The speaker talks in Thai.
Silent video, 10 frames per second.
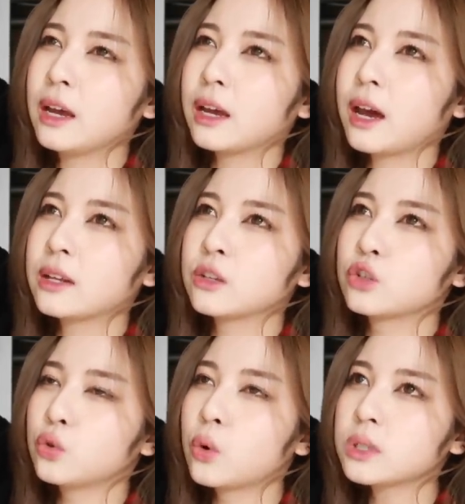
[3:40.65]
อากาศ
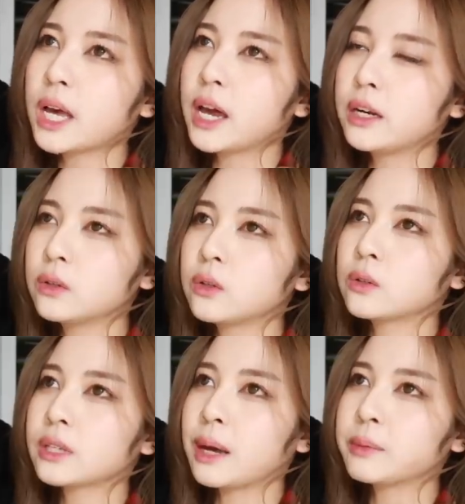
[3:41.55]
0 องศา1
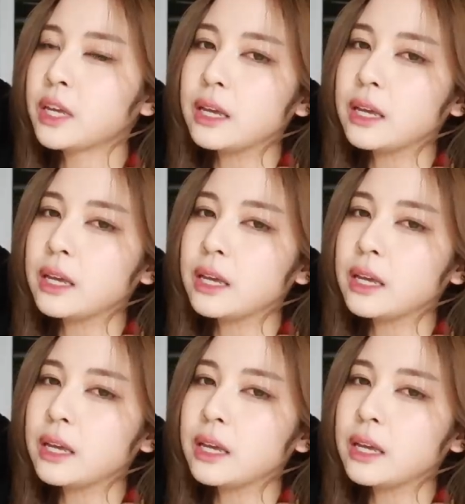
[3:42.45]
2 3